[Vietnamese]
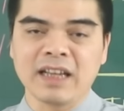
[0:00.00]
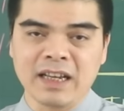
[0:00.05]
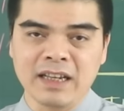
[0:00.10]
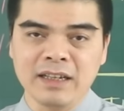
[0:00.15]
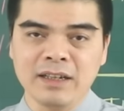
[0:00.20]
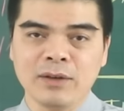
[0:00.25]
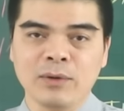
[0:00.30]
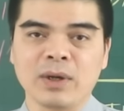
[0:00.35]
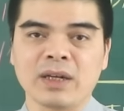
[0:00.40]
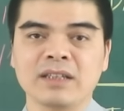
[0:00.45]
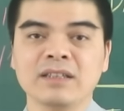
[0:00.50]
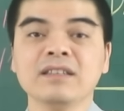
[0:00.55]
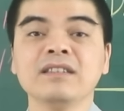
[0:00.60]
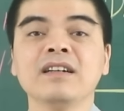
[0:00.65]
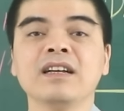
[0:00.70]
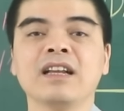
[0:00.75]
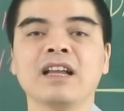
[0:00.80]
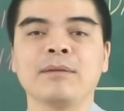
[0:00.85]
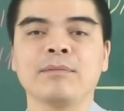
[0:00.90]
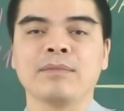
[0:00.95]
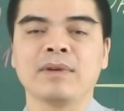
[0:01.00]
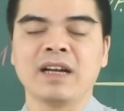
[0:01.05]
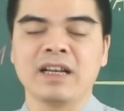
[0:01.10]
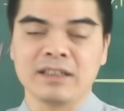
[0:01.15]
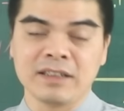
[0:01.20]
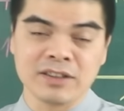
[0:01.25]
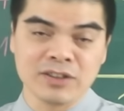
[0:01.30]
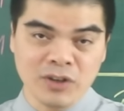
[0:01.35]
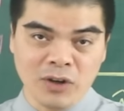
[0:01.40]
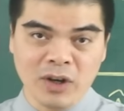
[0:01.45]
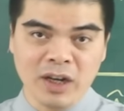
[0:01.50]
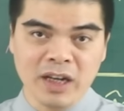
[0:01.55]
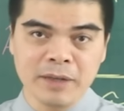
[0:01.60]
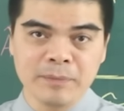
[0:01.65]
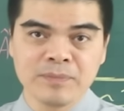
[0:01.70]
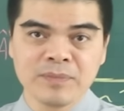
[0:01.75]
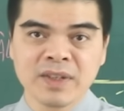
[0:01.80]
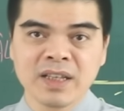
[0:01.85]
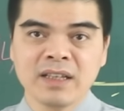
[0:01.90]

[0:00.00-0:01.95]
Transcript: trái hoặc là những người làm nghề tự do